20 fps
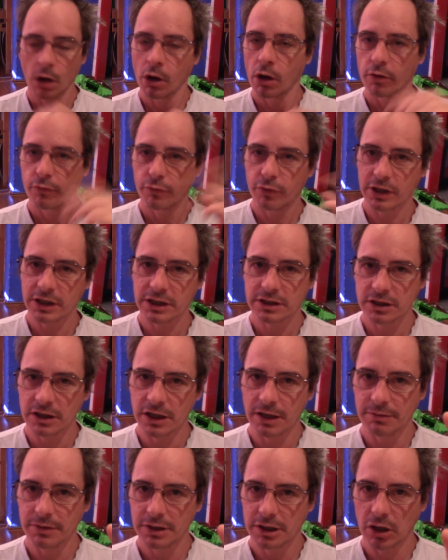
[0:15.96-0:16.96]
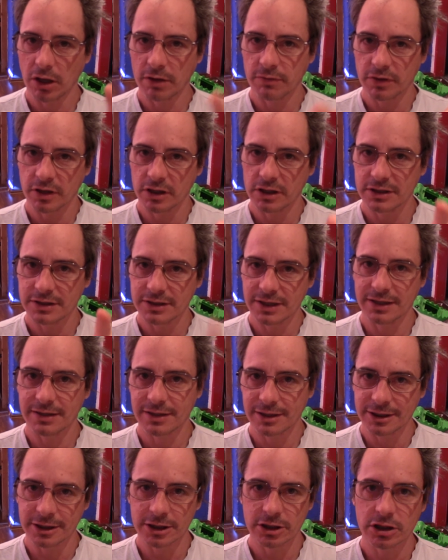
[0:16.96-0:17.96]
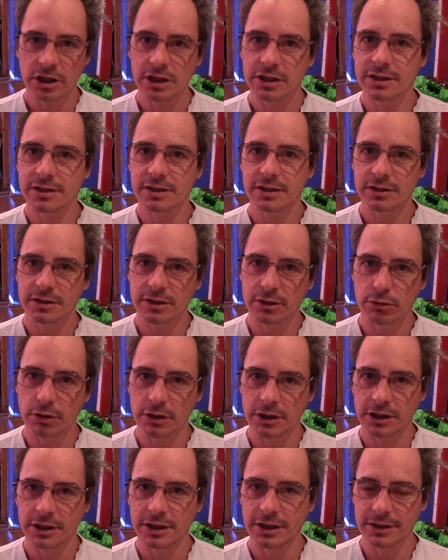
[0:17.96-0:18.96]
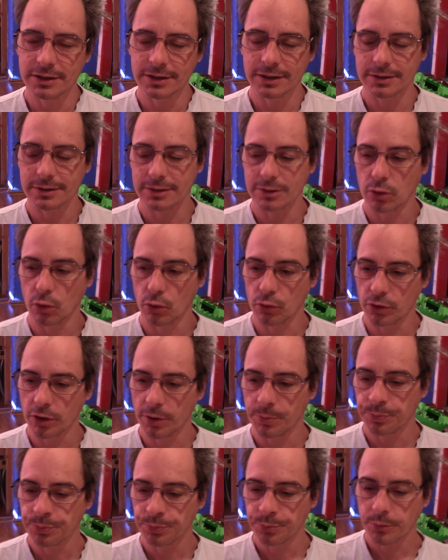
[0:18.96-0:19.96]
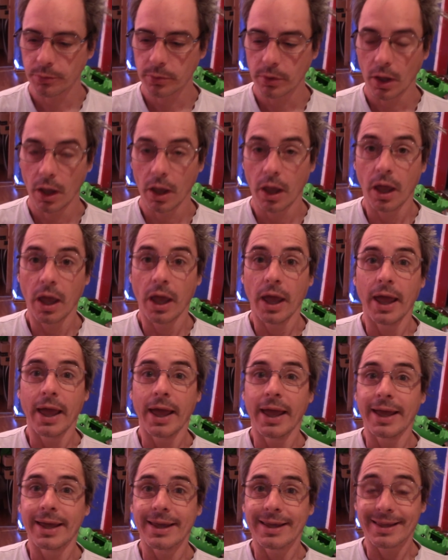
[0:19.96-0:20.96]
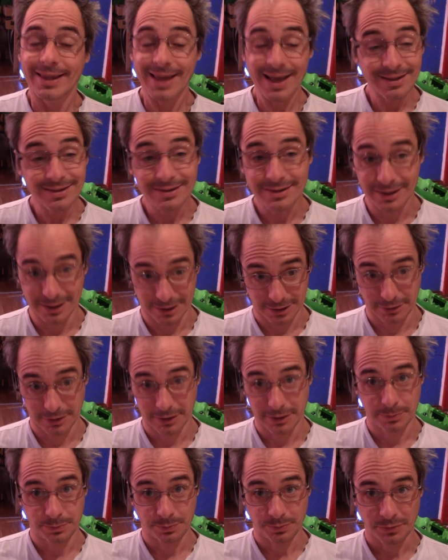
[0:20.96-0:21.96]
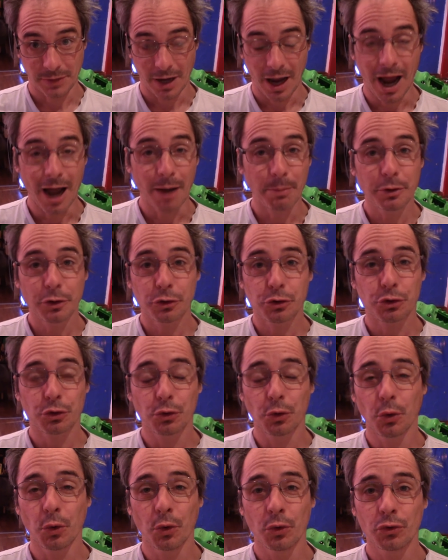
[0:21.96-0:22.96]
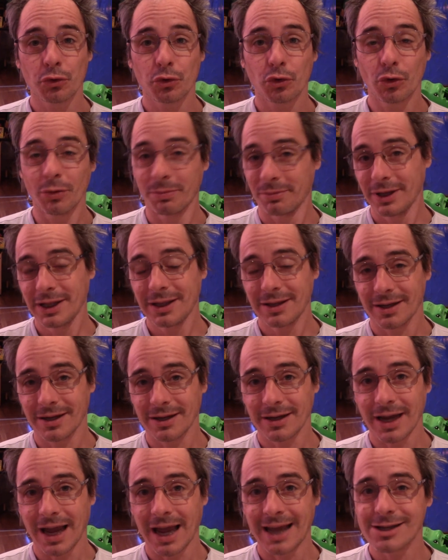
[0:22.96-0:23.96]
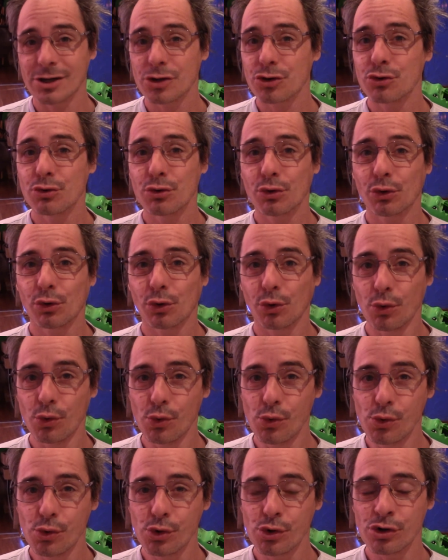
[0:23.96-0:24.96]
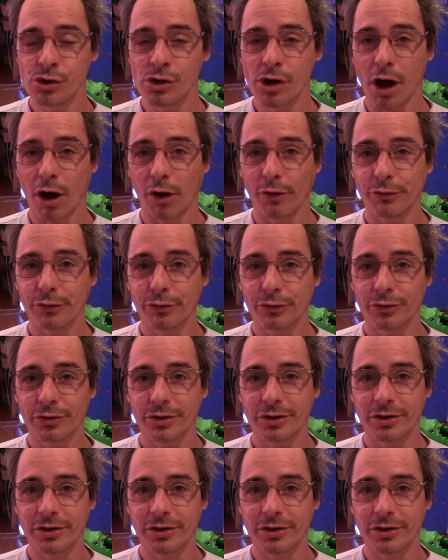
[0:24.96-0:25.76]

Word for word: Vorgestern habe ich da einfach einen Sessel hingestellt, dass er sich dort nicht hinsetzen konnte. Gestern habe ich schon zum Mittag ein Stück Kuchen auf,